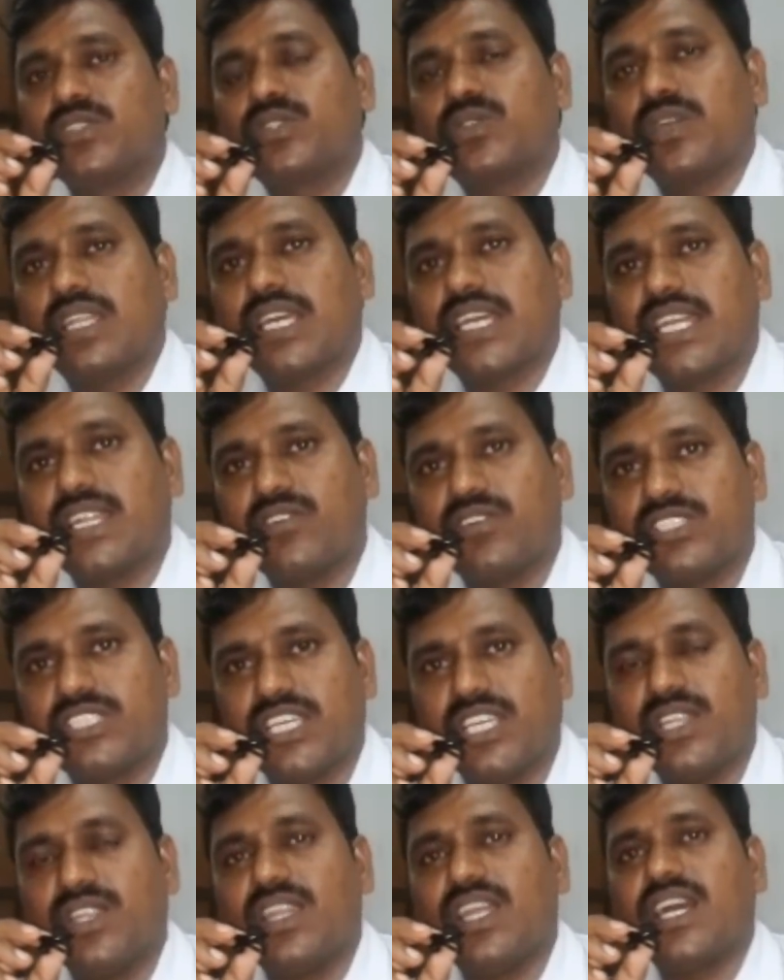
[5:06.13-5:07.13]
తొలకరి
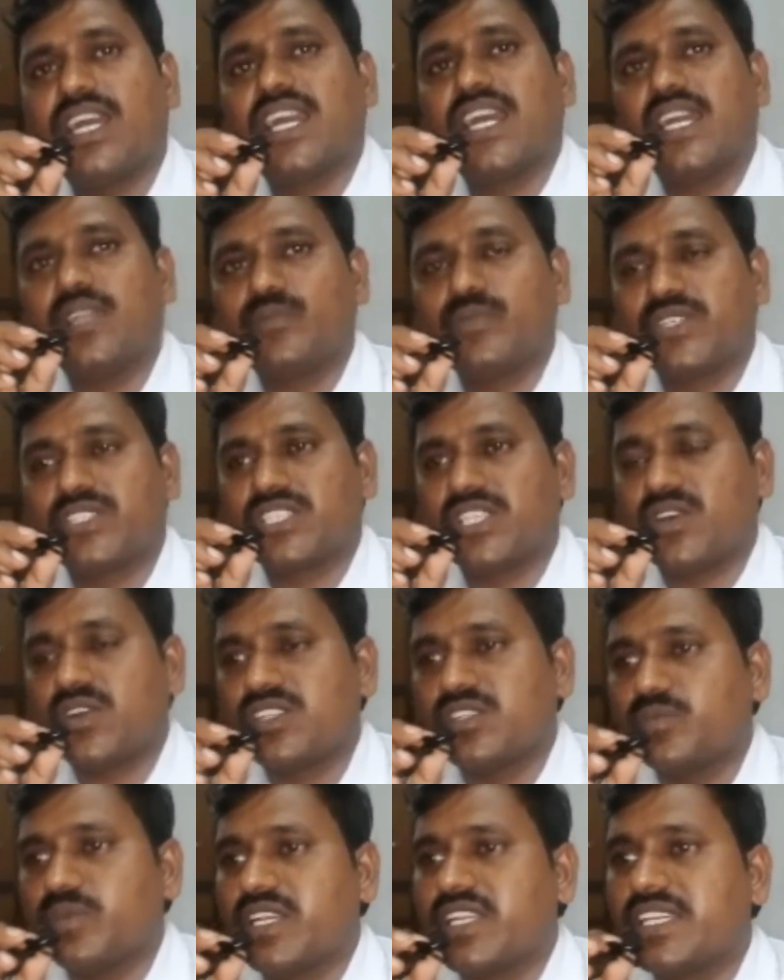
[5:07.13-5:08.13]
జల్లులాగా అనిపిస్తూ
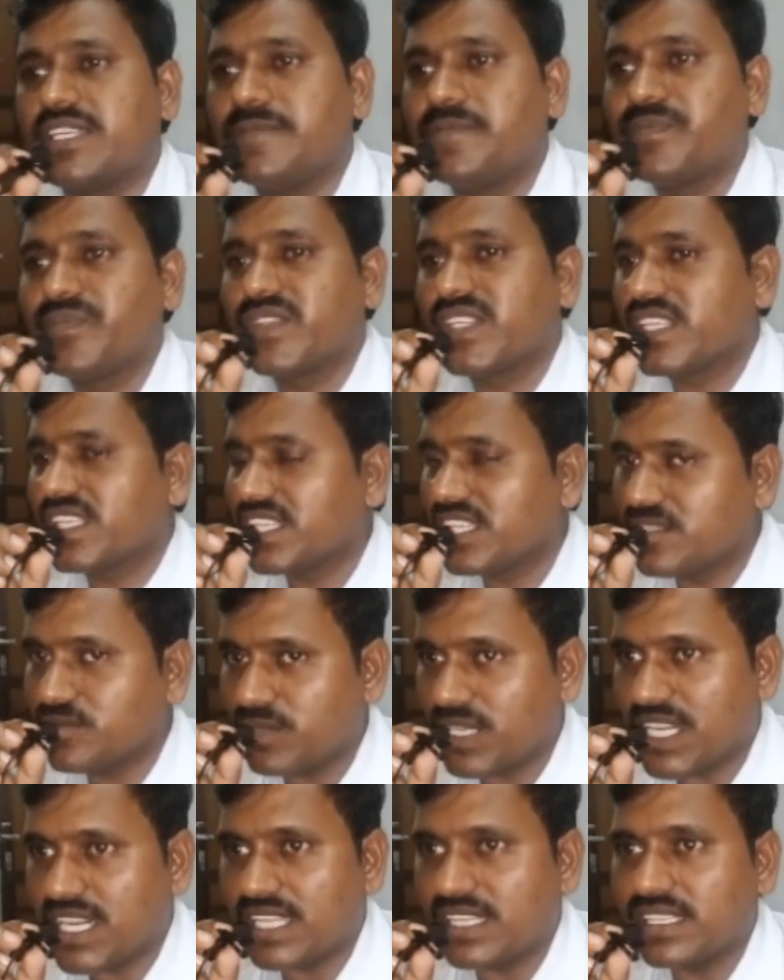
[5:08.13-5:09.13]
ఉంది మరి ఇది
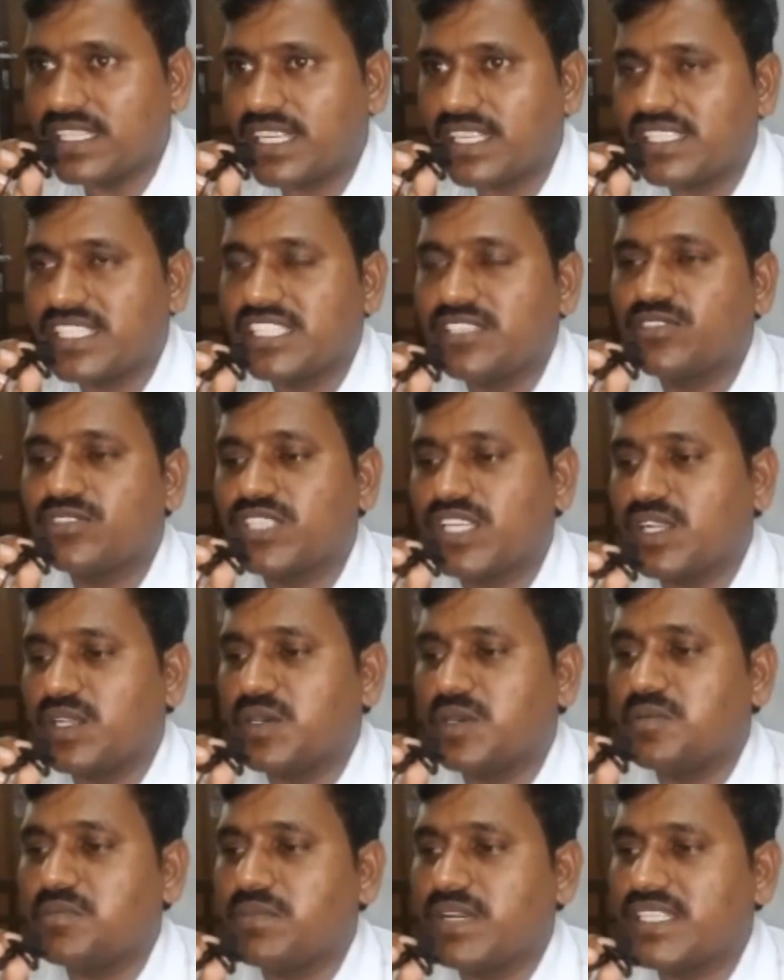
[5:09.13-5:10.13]
మా అందరి
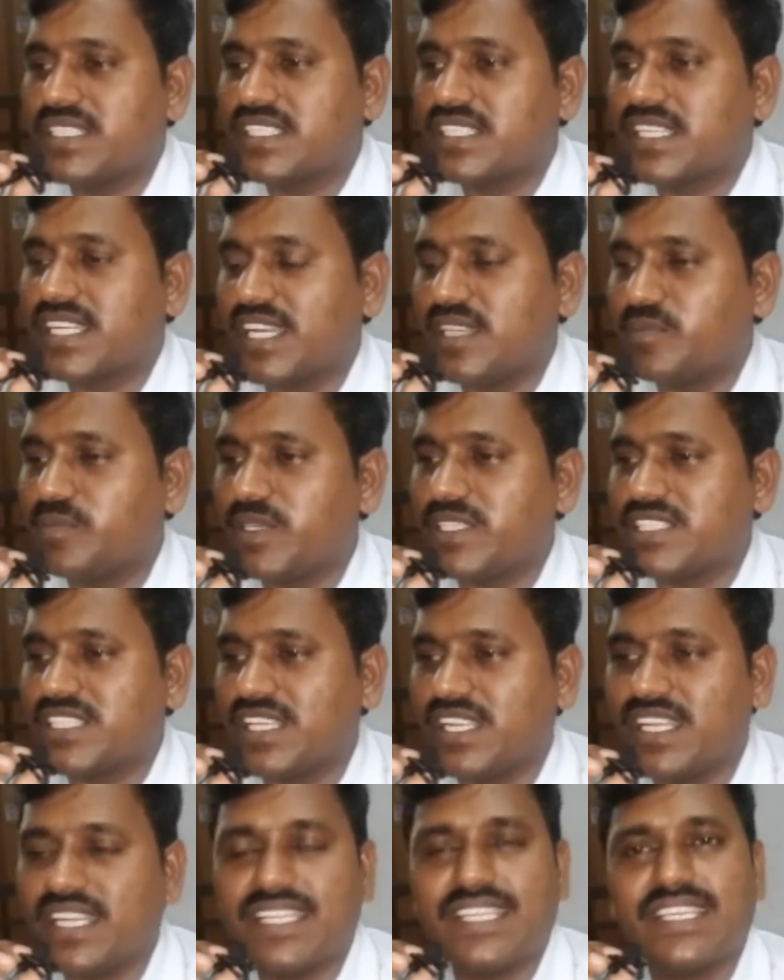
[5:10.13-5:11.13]
జీవితాల్లో మంచి
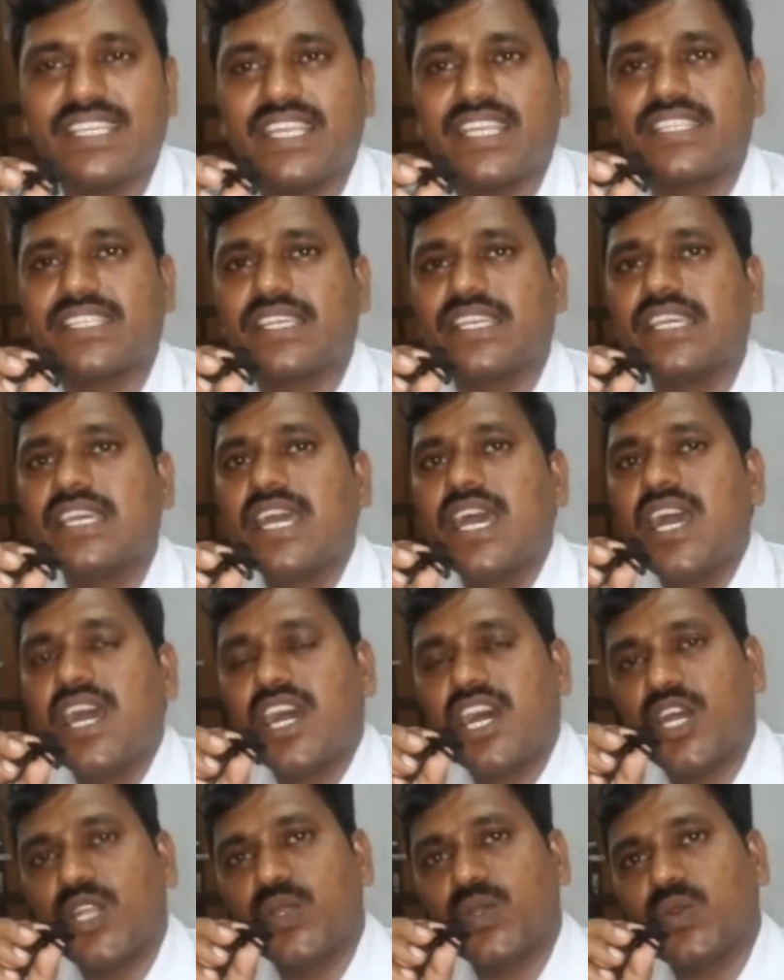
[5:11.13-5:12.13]
కల్పించాలని లేకపోతే
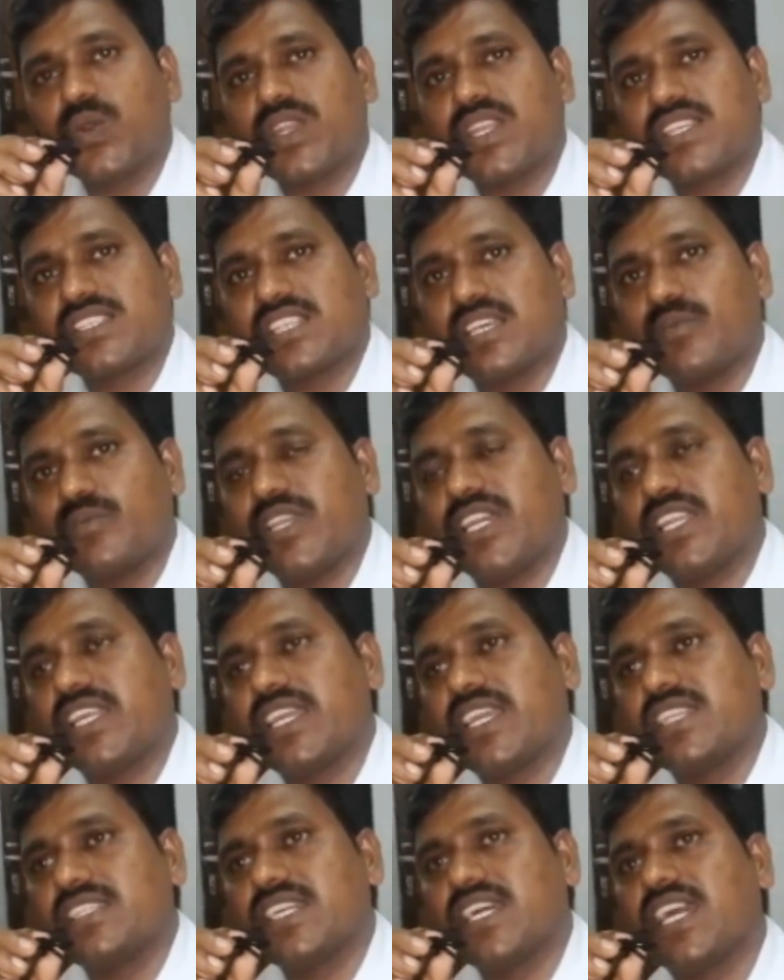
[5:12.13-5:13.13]
అనుకున్న
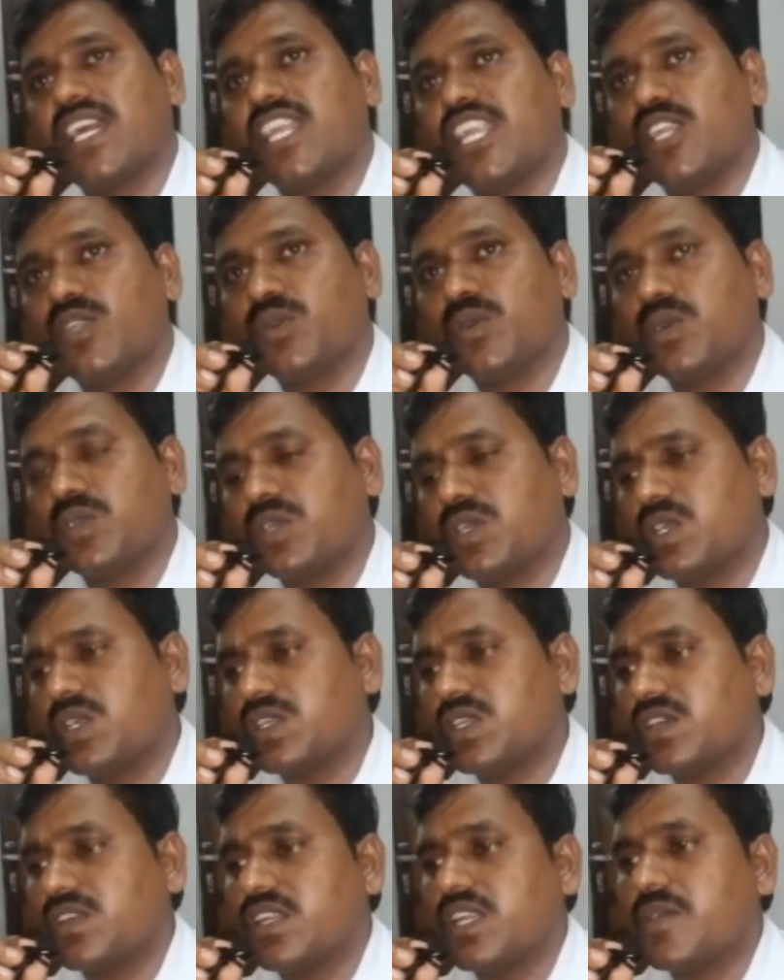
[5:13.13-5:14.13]
సమయానికే జరగాలని
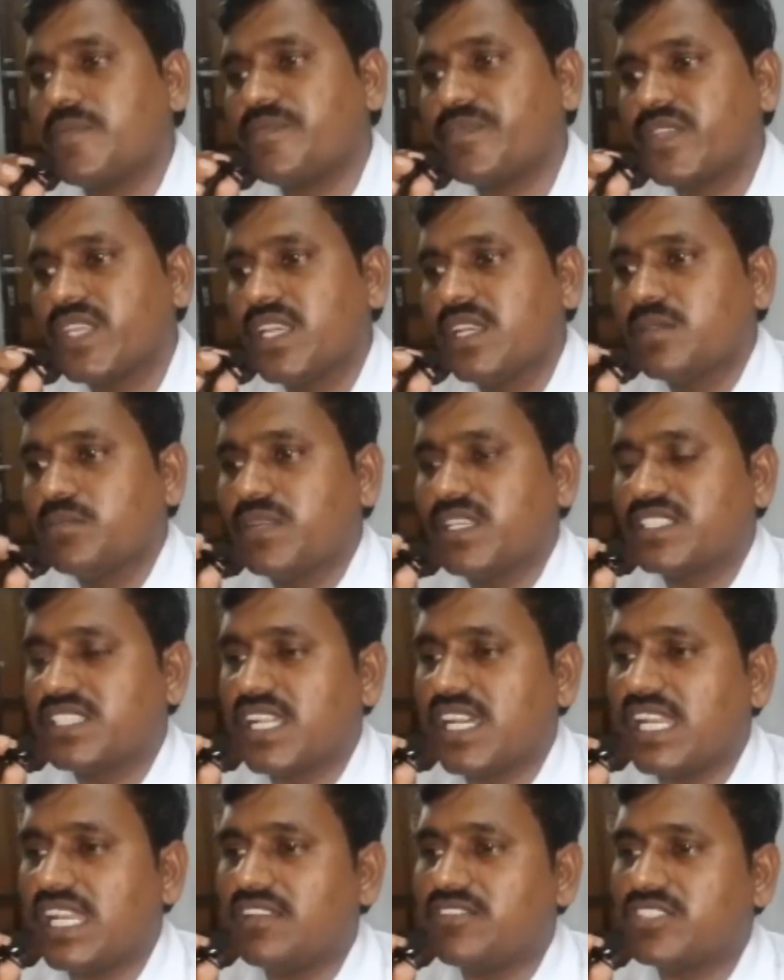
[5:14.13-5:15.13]
కోరుకుంటున్నాం మరి
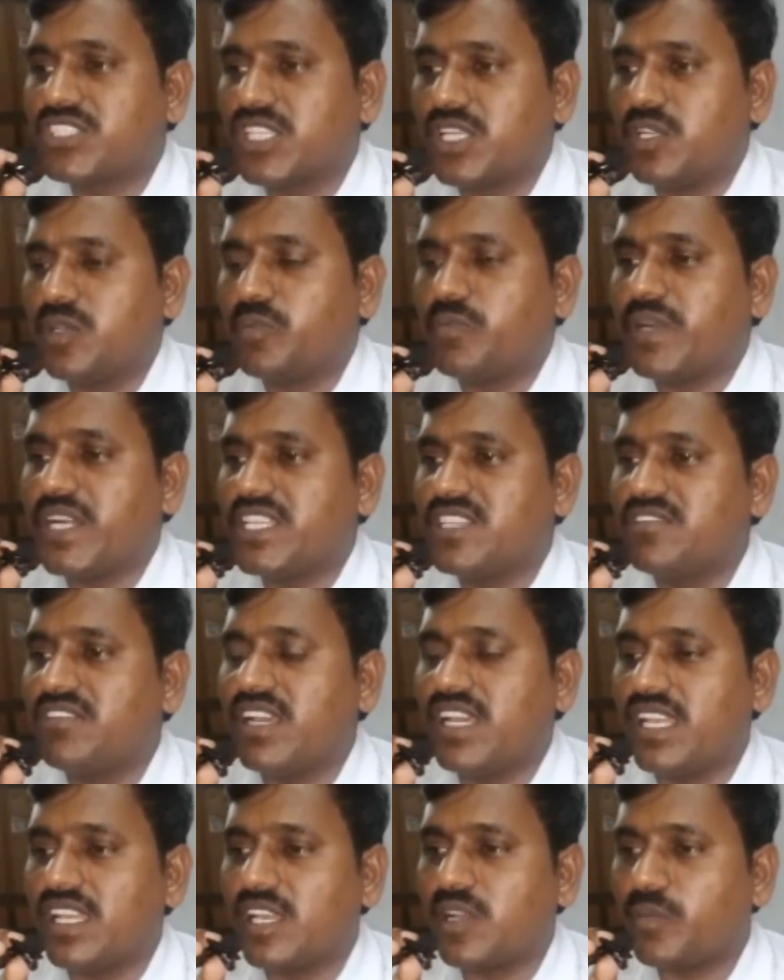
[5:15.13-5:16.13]
చాలా విషయాల్లో
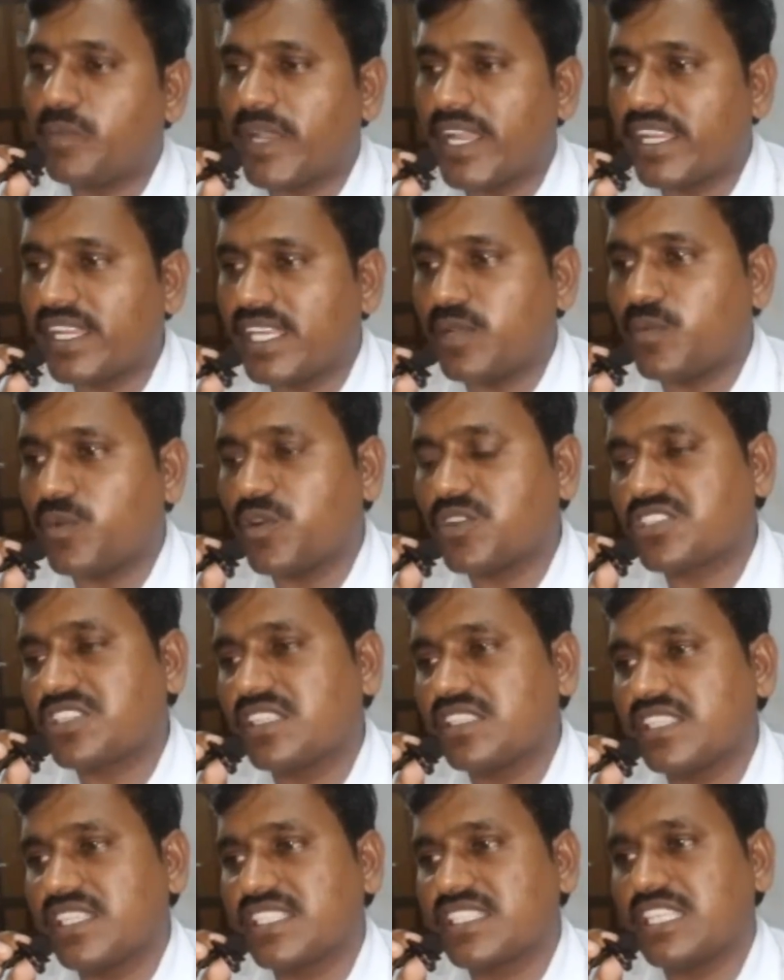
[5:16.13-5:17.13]
పదివేలకు పైనే
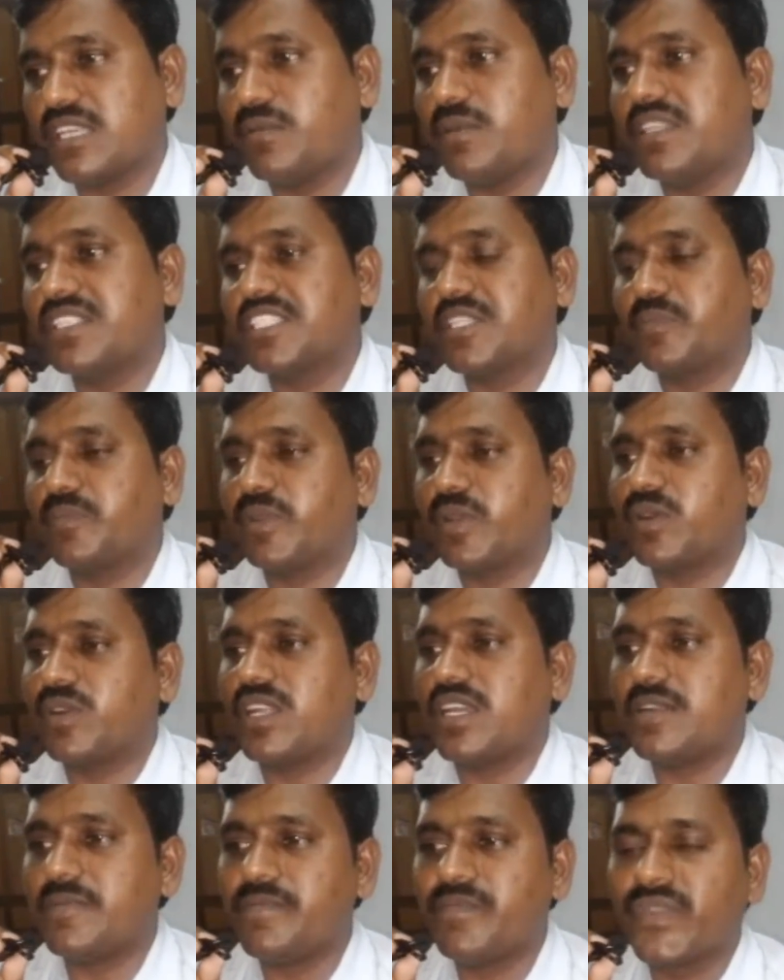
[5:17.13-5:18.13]
పోస్టులు తీస్తామని చెప్పి
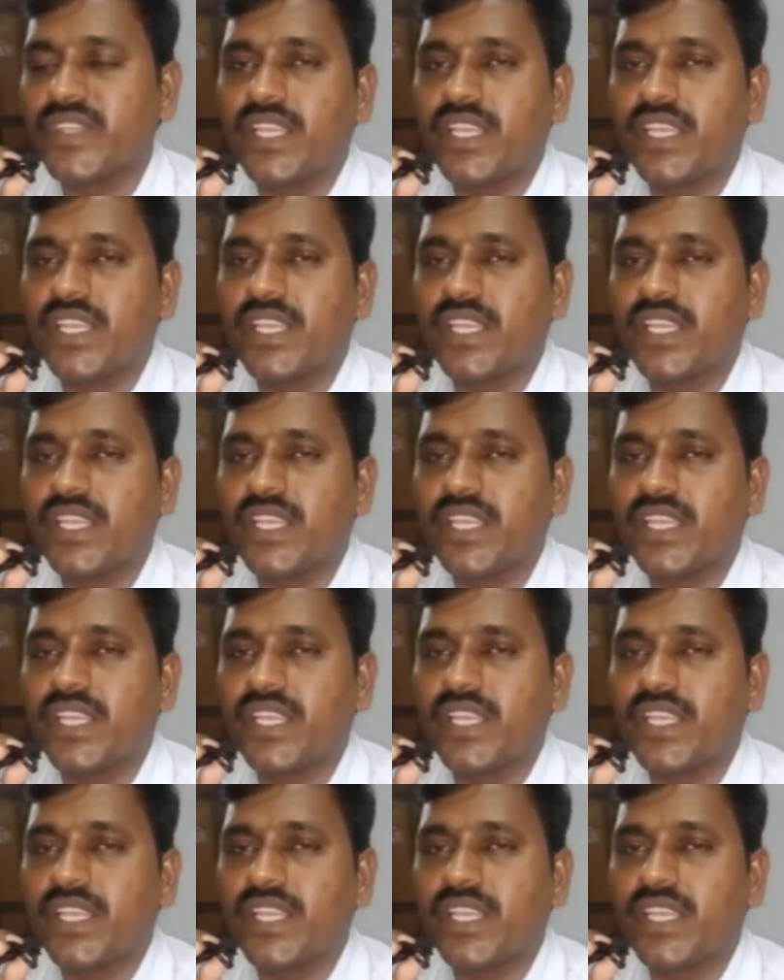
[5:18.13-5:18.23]
కూడా